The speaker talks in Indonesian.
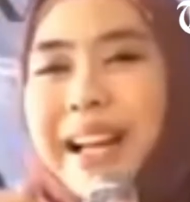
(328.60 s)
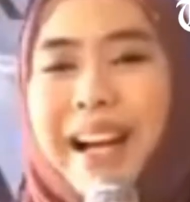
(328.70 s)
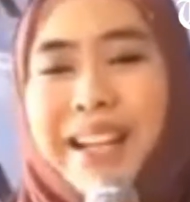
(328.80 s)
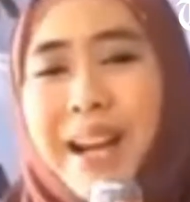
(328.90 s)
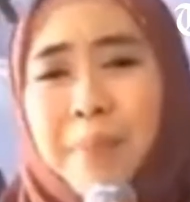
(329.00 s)

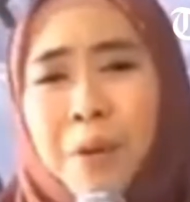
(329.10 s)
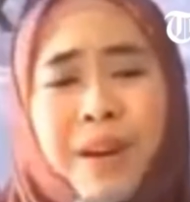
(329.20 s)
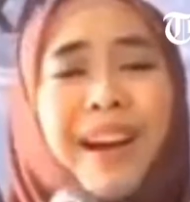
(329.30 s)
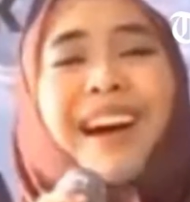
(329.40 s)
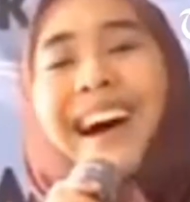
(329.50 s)
tangganya bu?
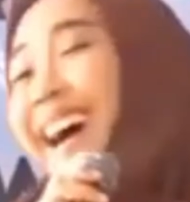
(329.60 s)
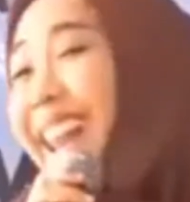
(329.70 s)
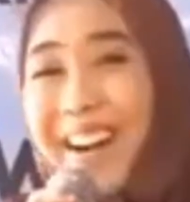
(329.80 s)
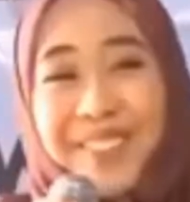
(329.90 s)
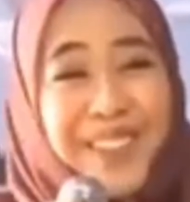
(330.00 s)

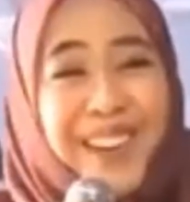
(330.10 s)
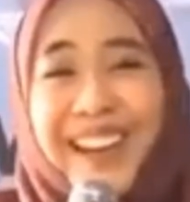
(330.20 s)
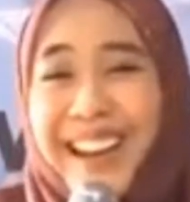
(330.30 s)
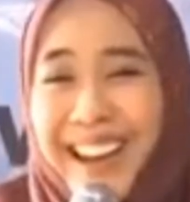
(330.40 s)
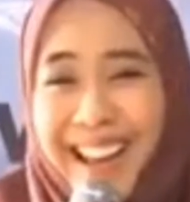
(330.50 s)

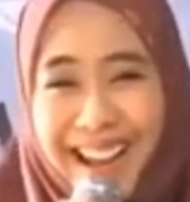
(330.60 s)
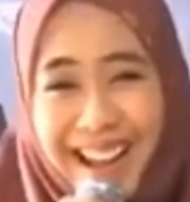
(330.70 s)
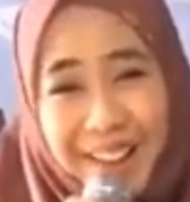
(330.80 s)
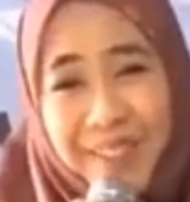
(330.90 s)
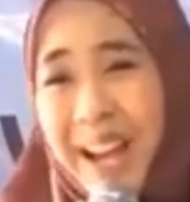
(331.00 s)
Alhamdulillah
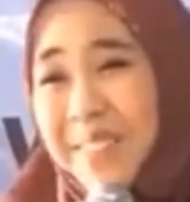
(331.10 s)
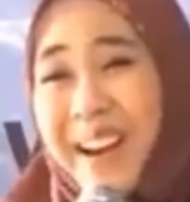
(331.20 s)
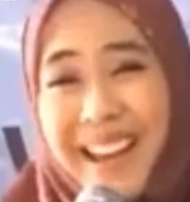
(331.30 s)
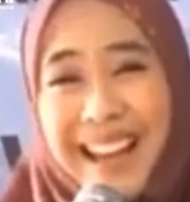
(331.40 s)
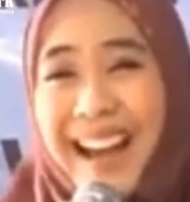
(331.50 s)

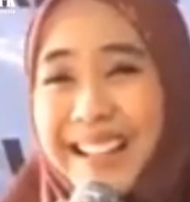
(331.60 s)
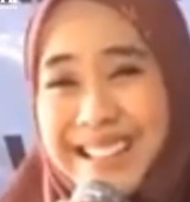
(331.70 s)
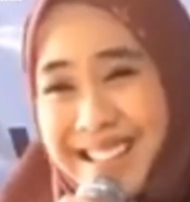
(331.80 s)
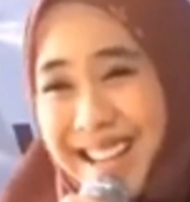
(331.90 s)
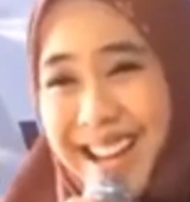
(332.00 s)
baik-baik
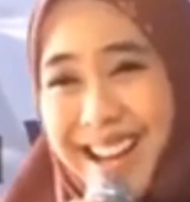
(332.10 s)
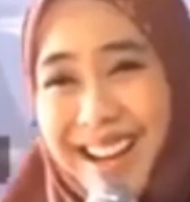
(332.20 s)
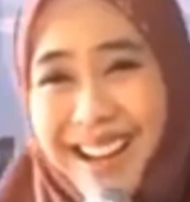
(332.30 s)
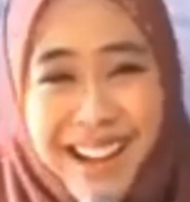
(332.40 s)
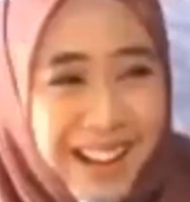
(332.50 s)
aja.
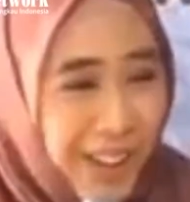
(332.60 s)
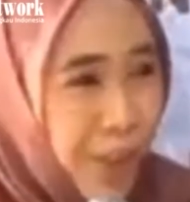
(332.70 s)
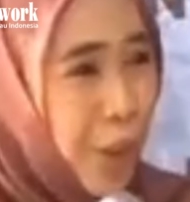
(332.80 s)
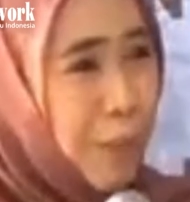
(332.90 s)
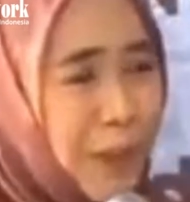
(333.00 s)

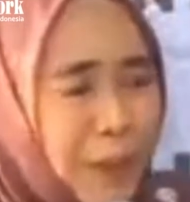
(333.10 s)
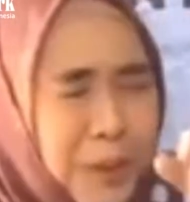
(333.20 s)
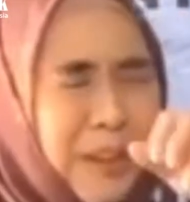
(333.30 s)
Tutup pintu.